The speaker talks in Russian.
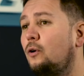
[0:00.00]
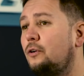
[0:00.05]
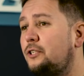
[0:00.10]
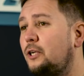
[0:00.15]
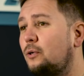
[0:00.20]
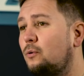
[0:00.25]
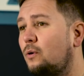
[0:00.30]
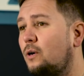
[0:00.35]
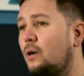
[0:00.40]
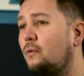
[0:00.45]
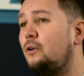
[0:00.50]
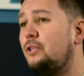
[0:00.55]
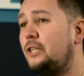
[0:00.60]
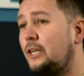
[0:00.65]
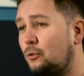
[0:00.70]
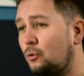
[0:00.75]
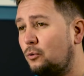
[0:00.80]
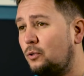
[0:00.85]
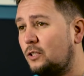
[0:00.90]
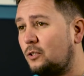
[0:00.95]
Но ну, а тех, у кого
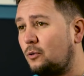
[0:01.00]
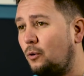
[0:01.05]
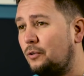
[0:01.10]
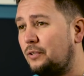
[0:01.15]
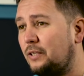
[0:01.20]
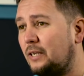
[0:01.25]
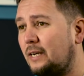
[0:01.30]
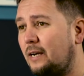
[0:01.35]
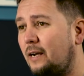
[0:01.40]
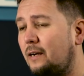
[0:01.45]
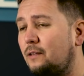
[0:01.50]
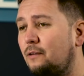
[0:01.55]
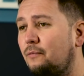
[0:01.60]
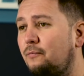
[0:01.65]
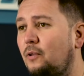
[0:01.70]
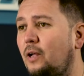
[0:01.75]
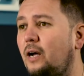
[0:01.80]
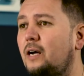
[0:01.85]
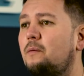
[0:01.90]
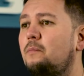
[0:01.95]
нету дисконтной
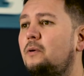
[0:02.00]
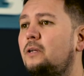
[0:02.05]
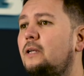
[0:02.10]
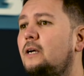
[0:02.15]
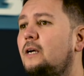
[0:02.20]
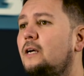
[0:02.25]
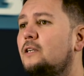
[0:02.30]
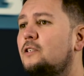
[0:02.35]
карты Флагман,